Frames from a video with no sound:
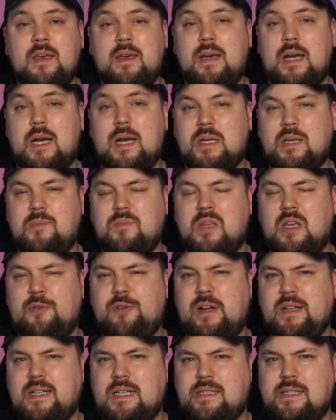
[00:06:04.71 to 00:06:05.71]
Aber ich
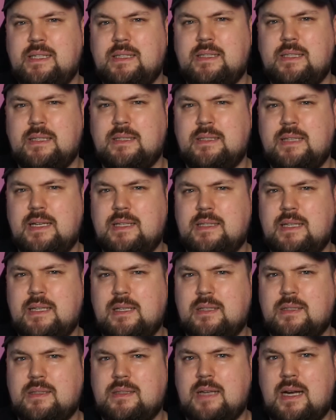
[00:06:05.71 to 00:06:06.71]
fand das jetzt sehr, sehr
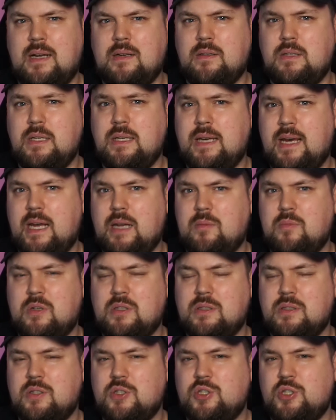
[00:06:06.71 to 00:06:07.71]
interessant, die Kate
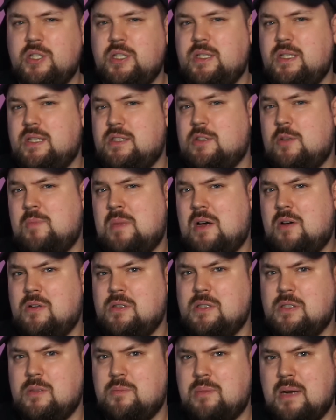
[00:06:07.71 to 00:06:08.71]
Moss-Geschichte jetzt nochmal
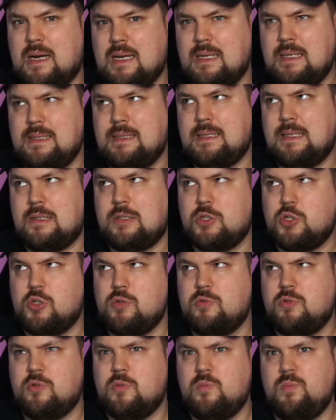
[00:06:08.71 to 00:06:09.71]
auszupacken, ist ja auch
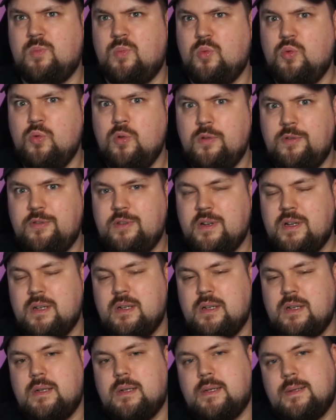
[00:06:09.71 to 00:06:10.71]
schon so ein Move,
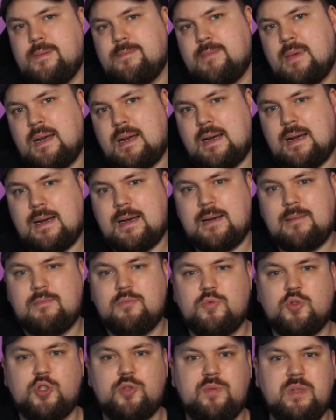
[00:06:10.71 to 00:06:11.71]

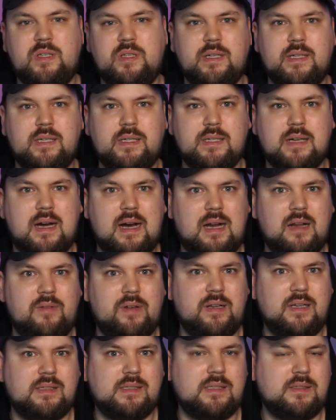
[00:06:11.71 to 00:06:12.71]
ja, schwierig, gerade
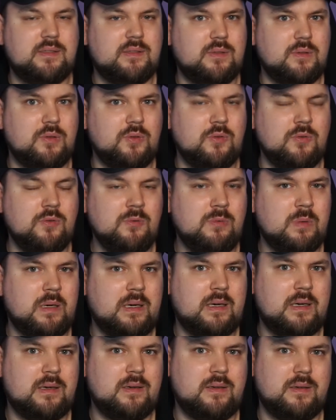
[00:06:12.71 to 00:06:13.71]
wenn das jetzt so
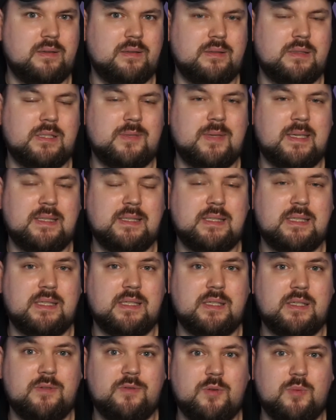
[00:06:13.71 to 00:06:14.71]
über
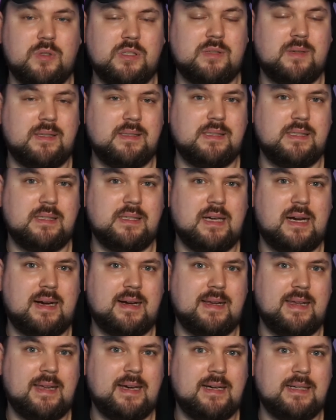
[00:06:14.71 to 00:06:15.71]
20, äh, 25
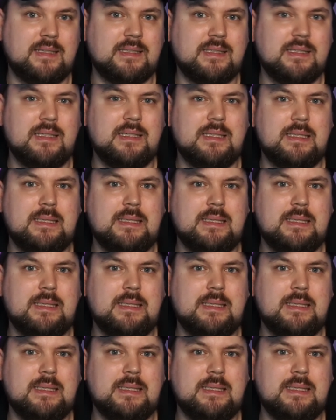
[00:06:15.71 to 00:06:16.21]
Jahre her ist.